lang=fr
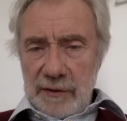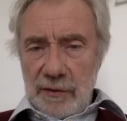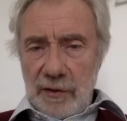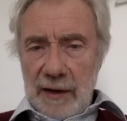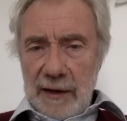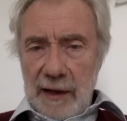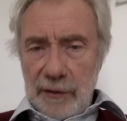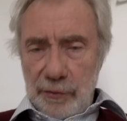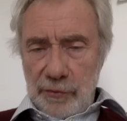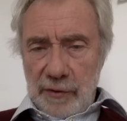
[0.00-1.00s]
dans la guerre
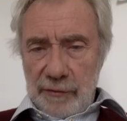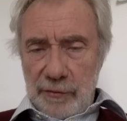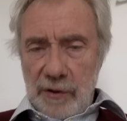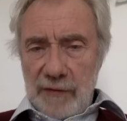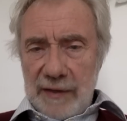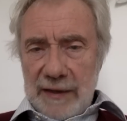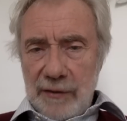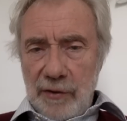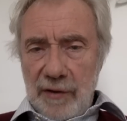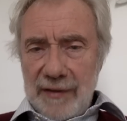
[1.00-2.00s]
que nous avons avec,
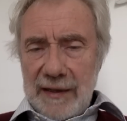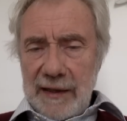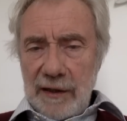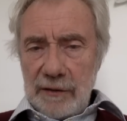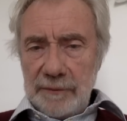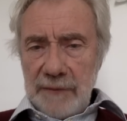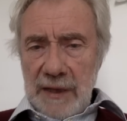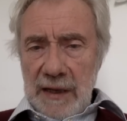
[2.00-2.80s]
euh, l'Iran.